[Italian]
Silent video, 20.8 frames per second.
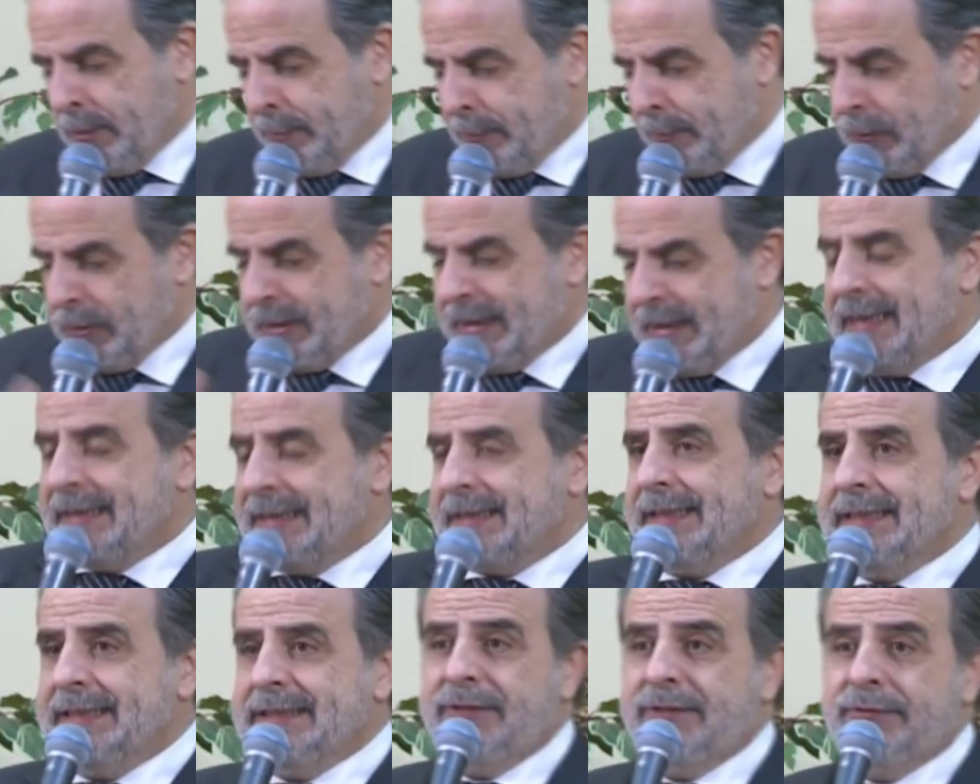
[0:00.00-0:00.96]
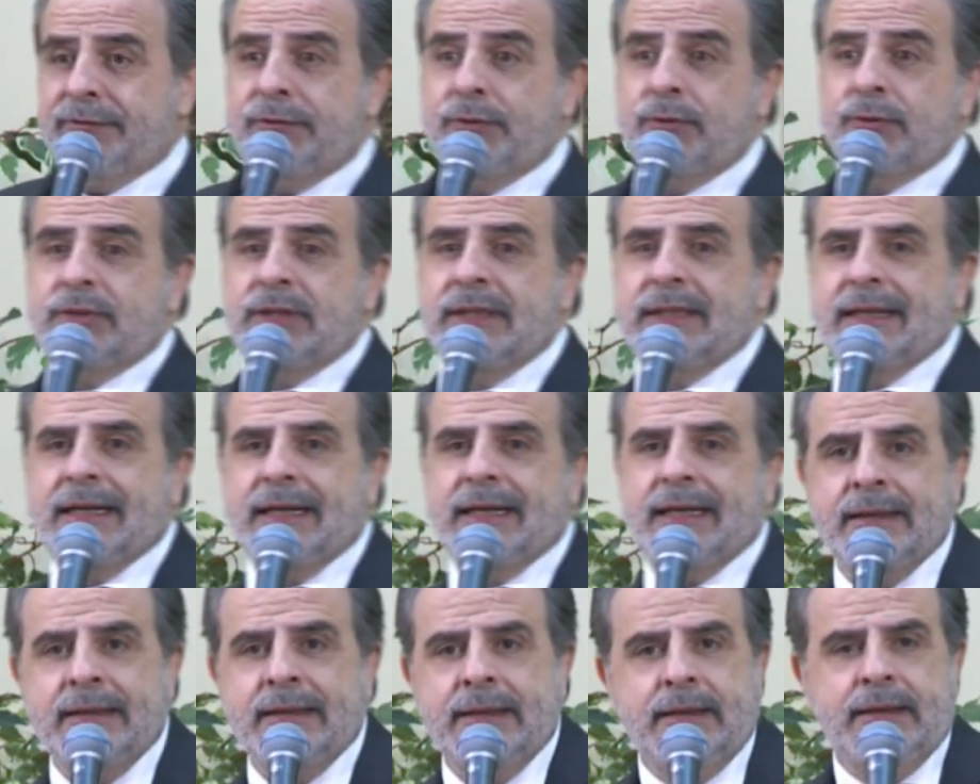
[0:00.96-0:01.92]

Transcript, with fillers: portati e diffusi tra,